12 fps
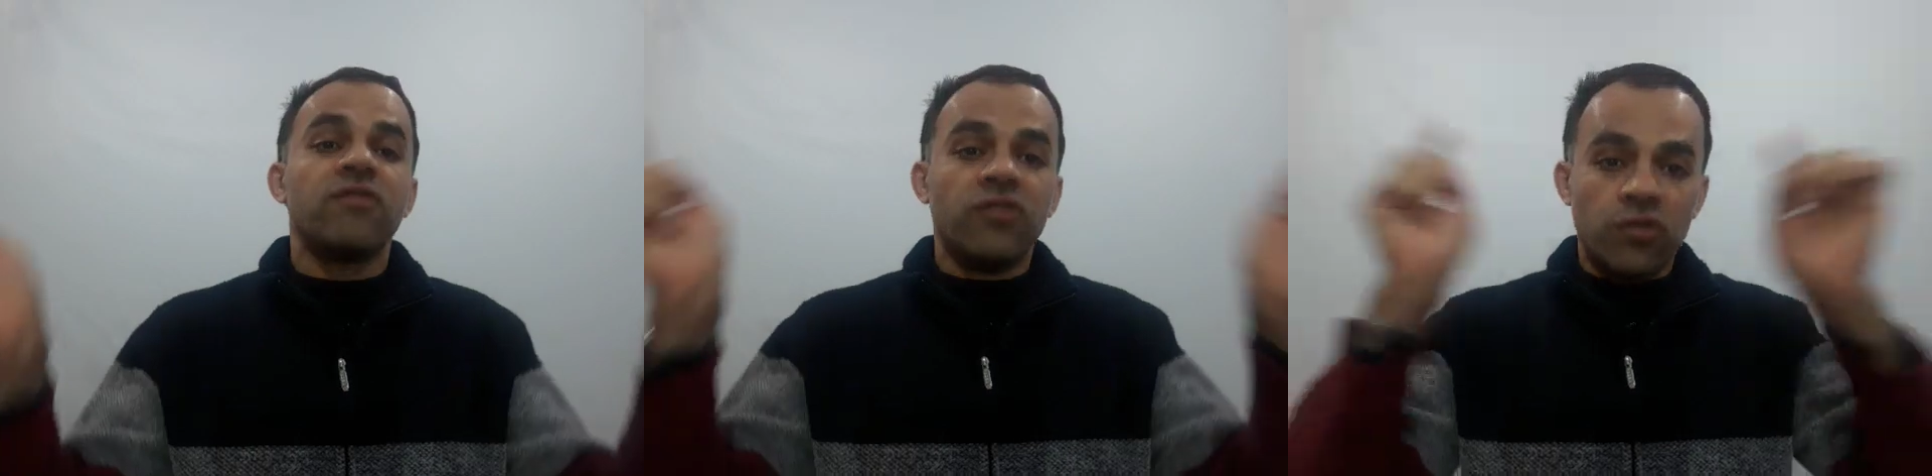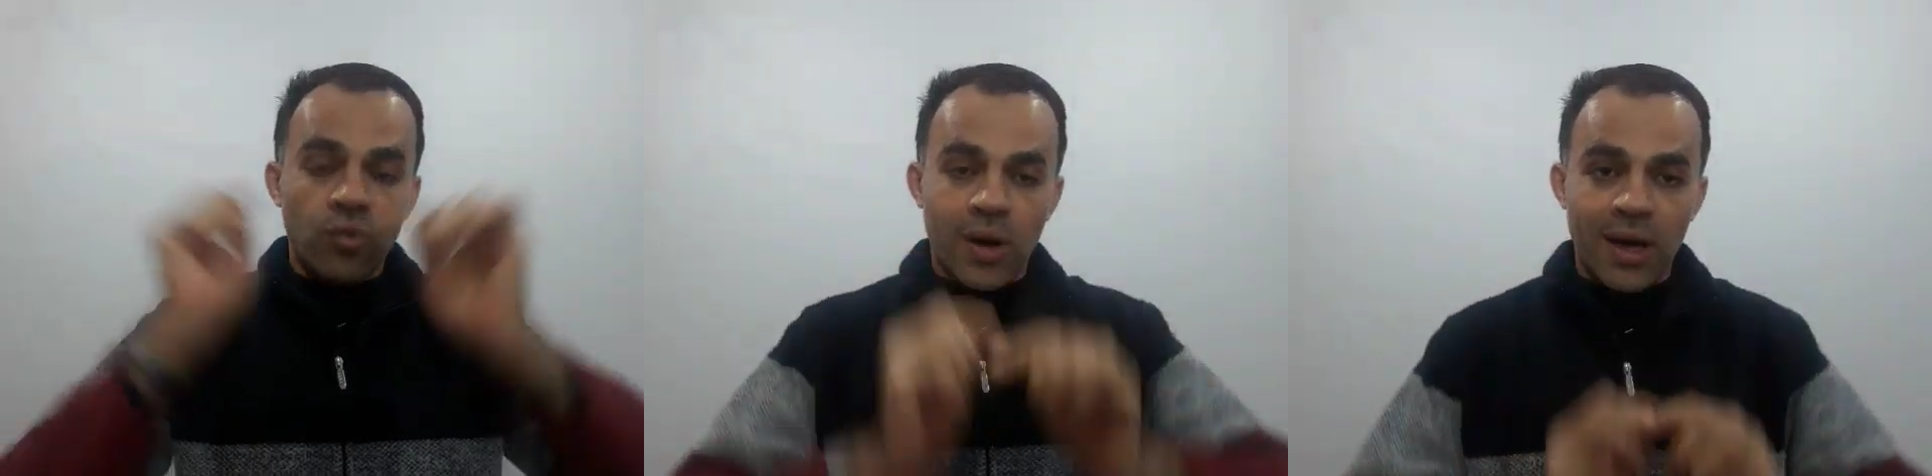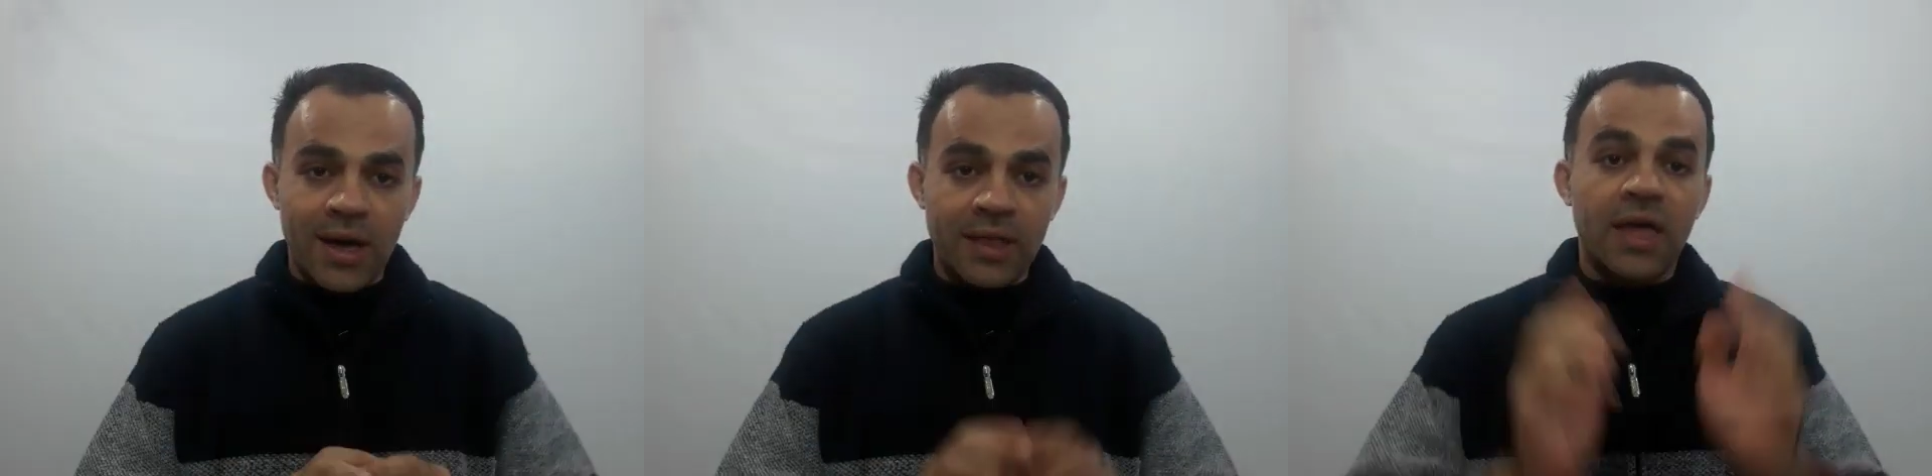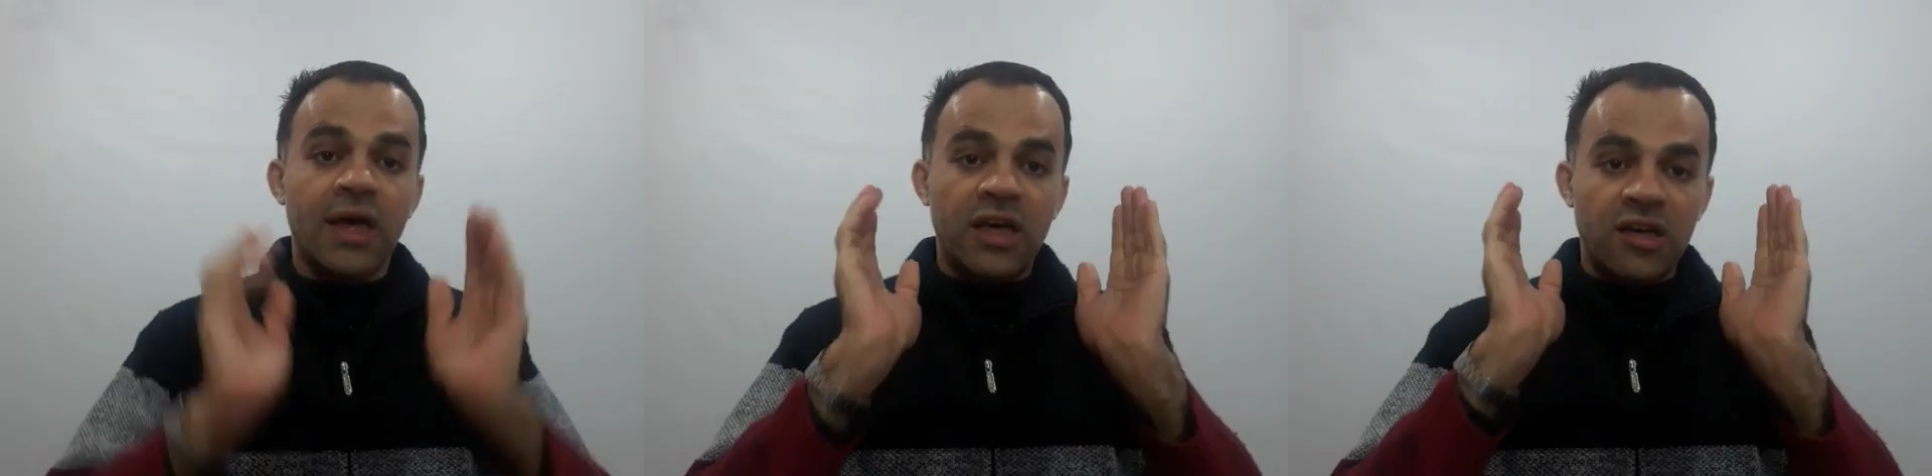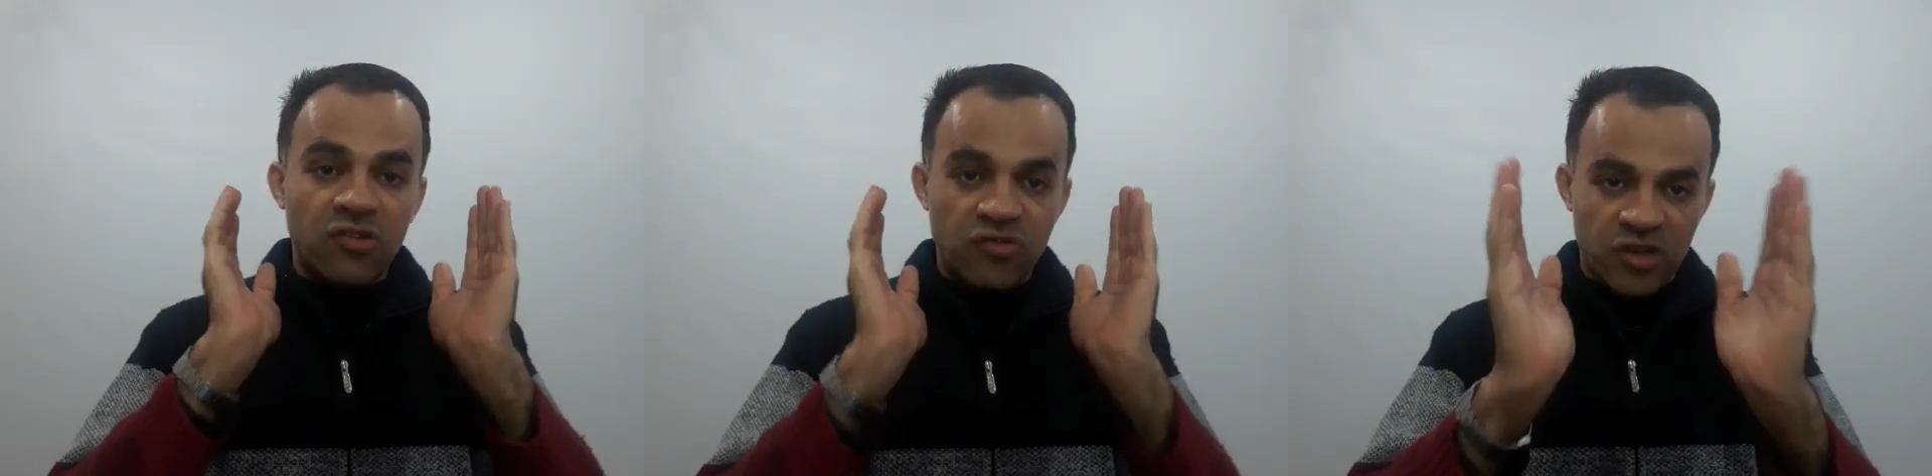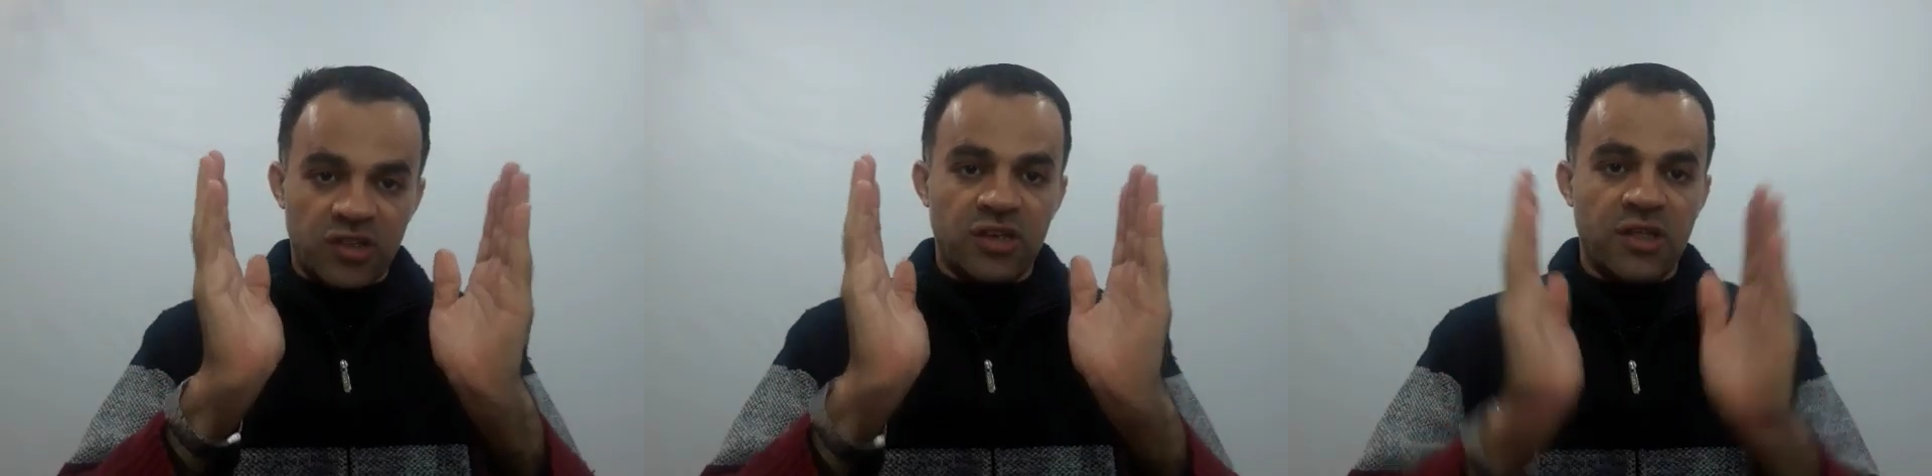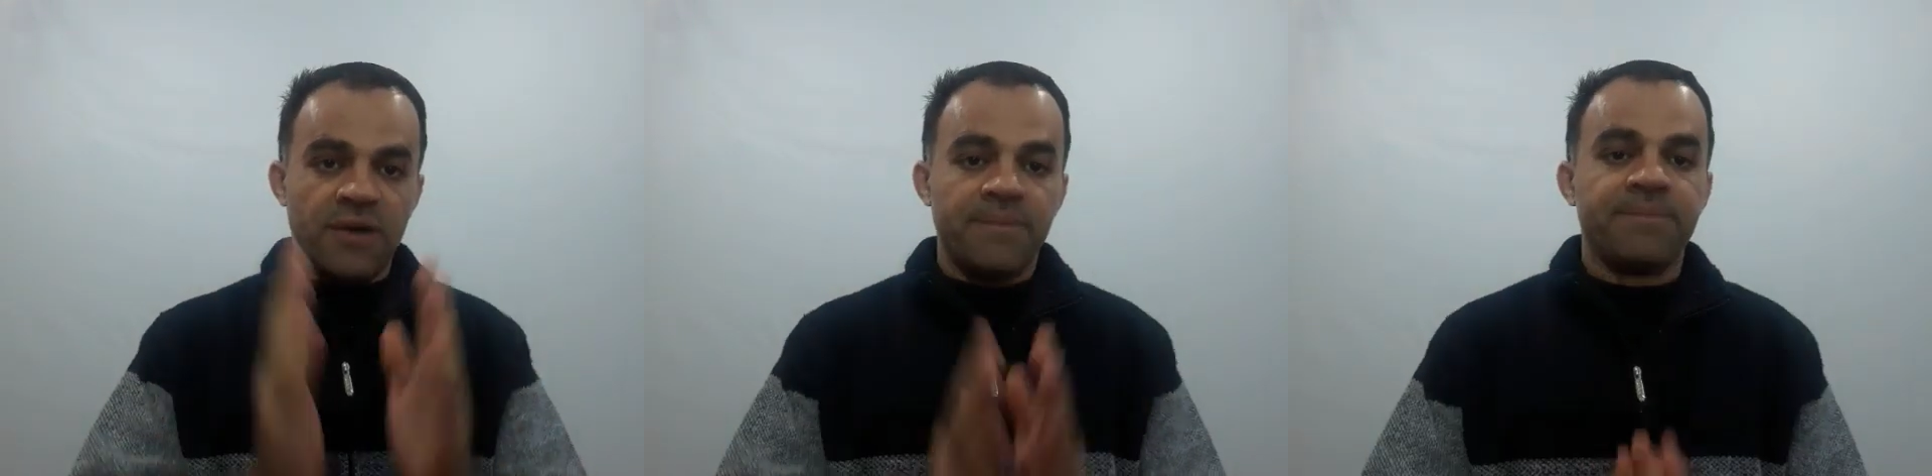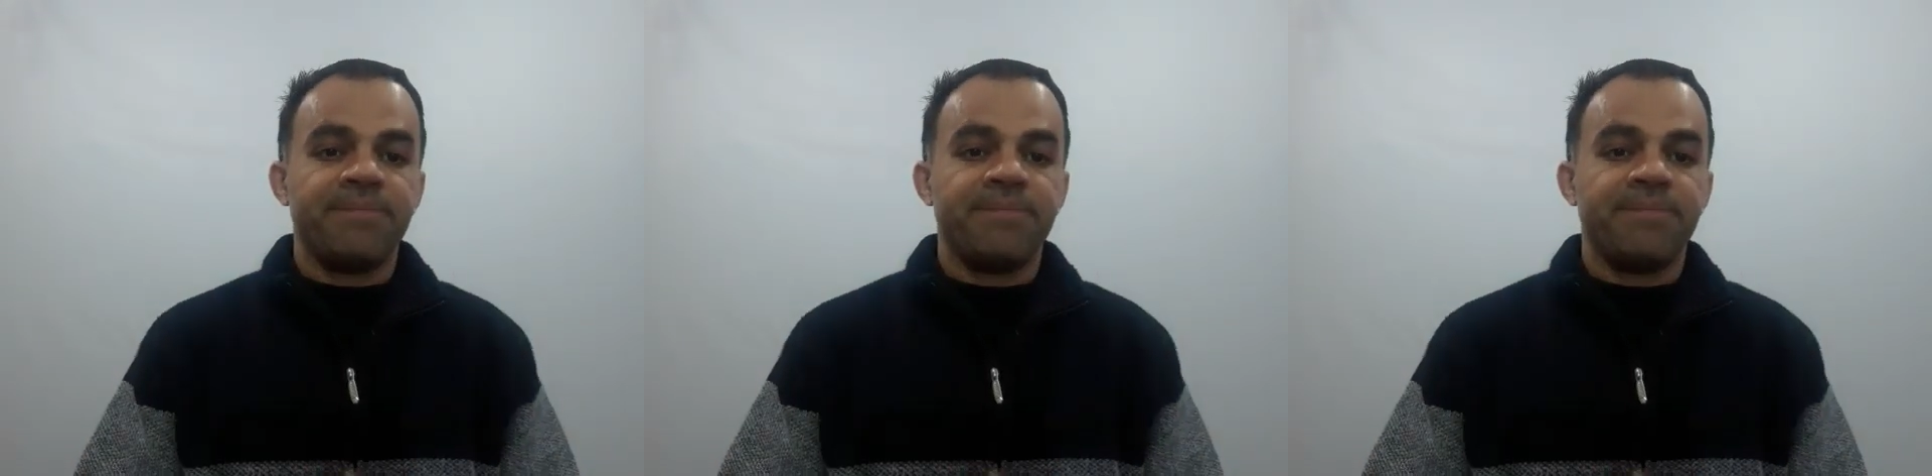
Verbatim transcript: فيديوهات جديده